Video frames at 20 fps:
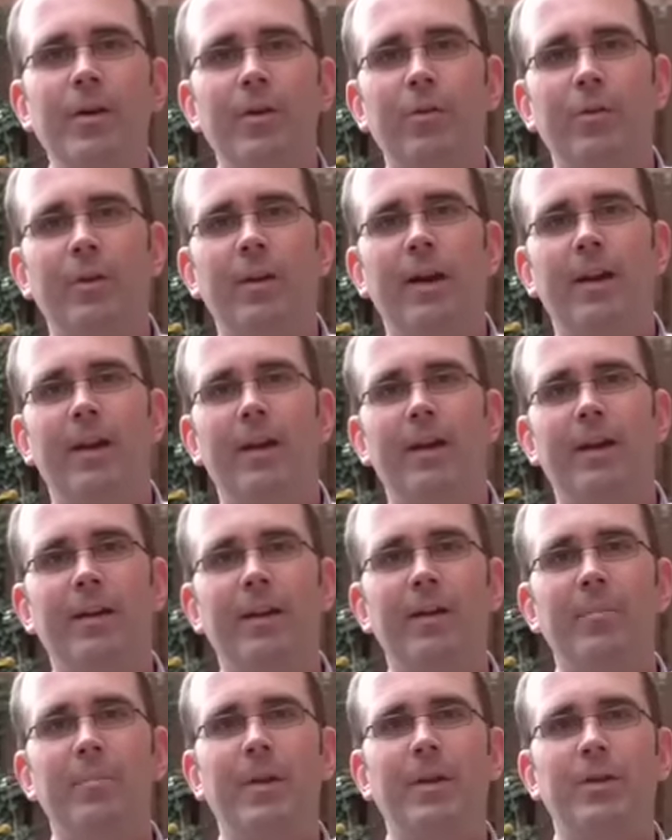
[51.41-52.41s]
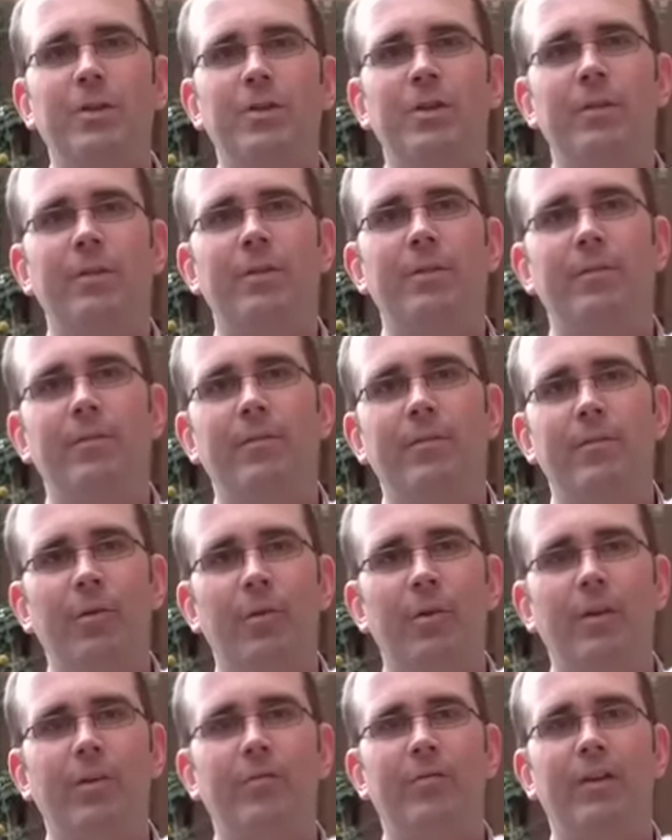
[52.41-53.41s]
und alle anderen Menschen
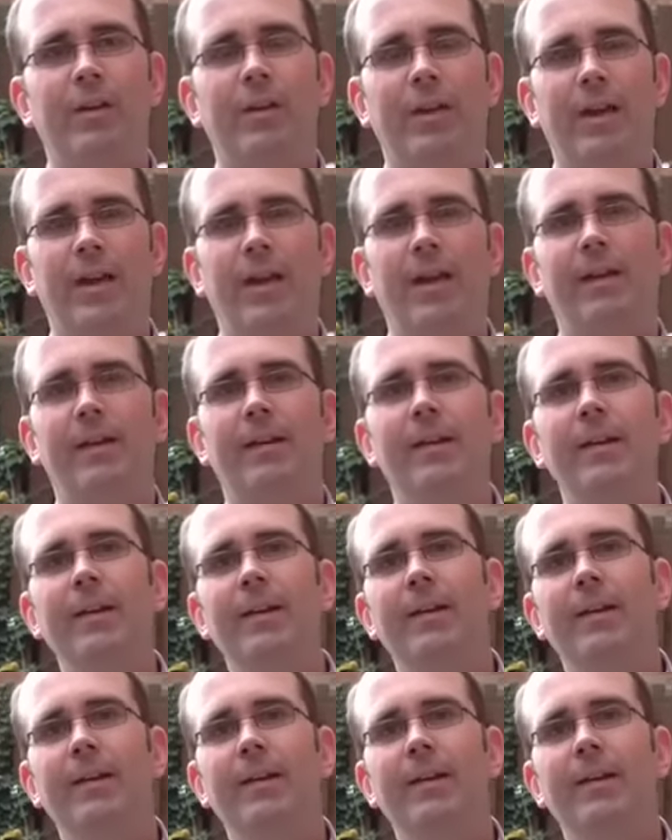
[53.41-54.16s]
dort verdrängen.